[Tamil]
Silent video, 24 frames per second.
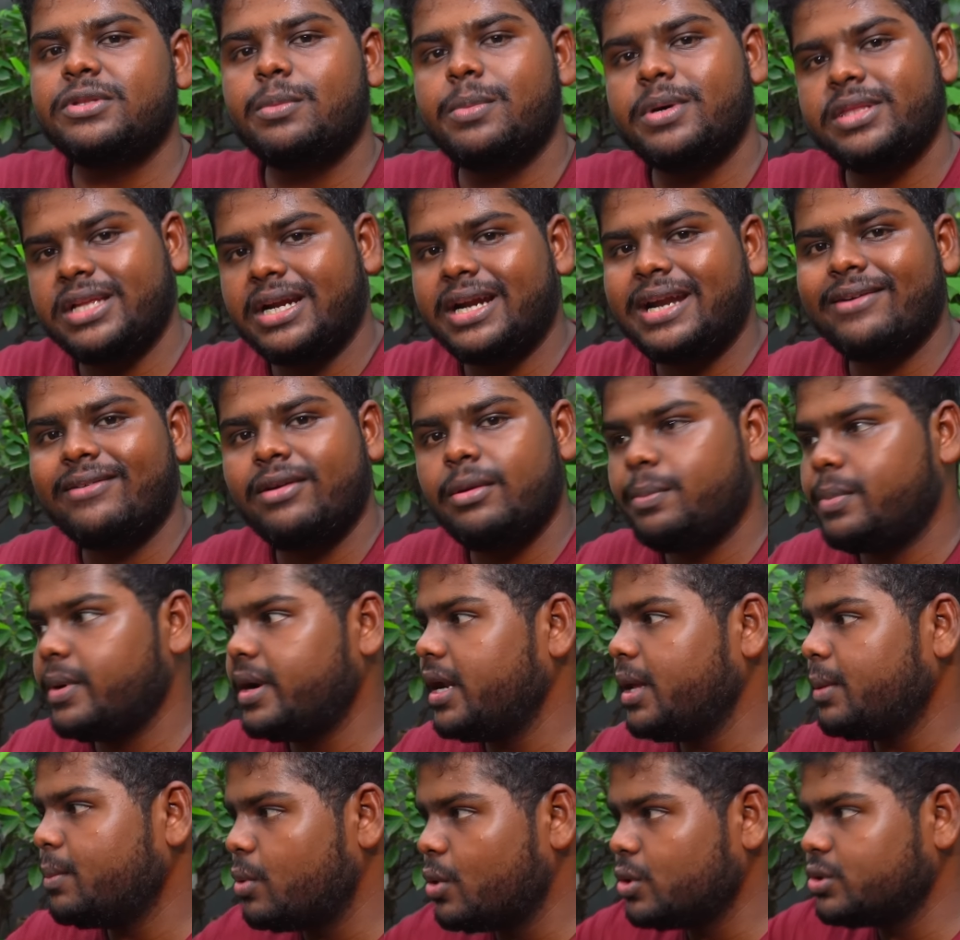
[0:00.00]
வந்து பார்த்திங்கன்னா டெவலப்
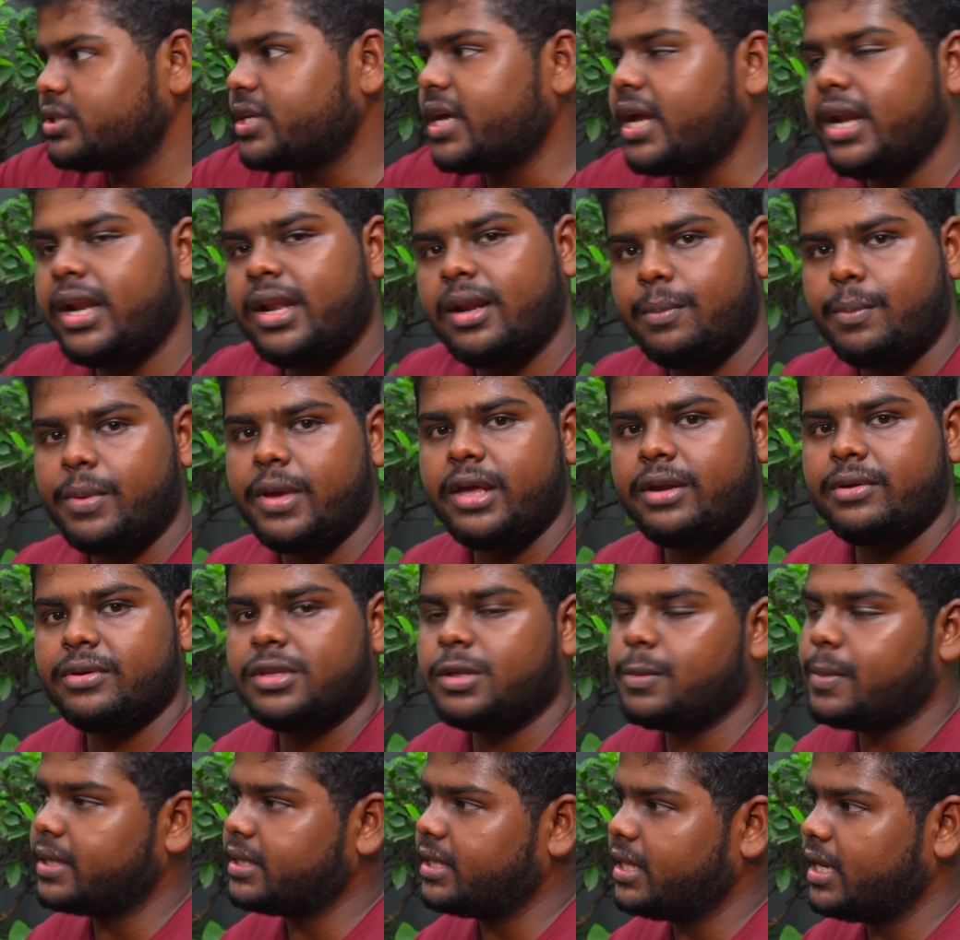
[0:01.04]
பண்ணி போன்சாயின்ற பேர்
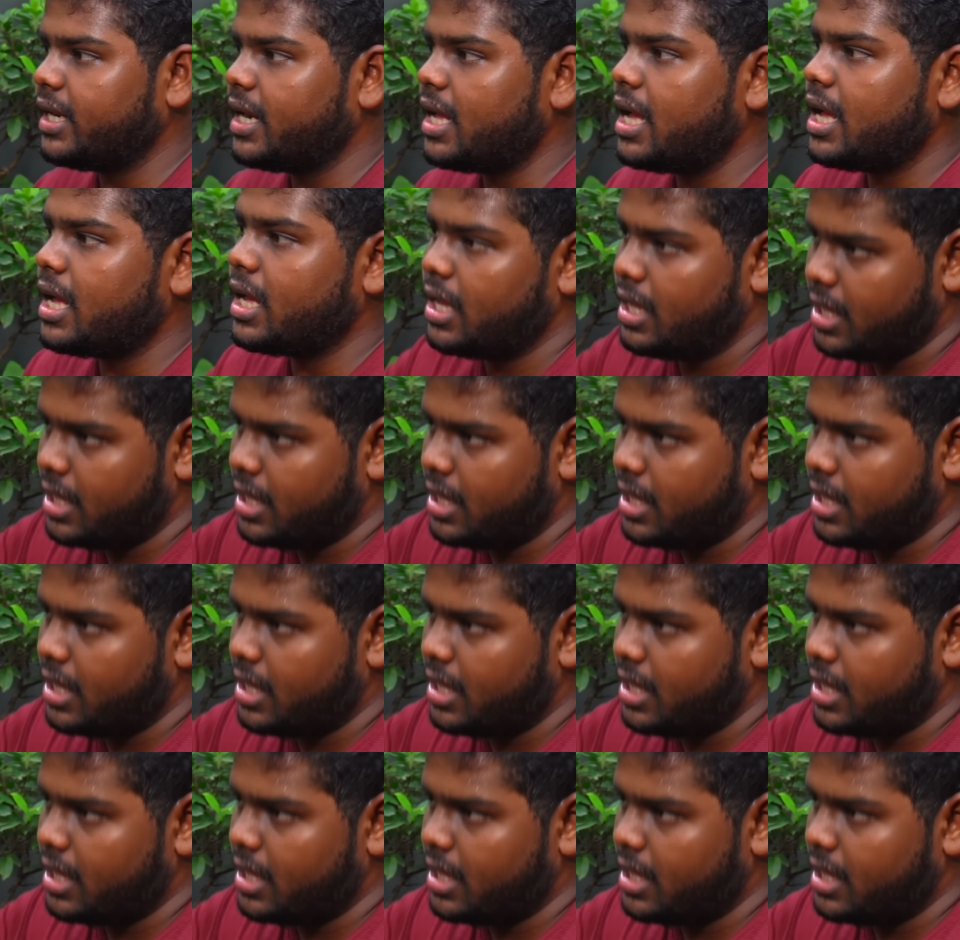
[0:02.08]
வந்து பார்த்திங்கன்னா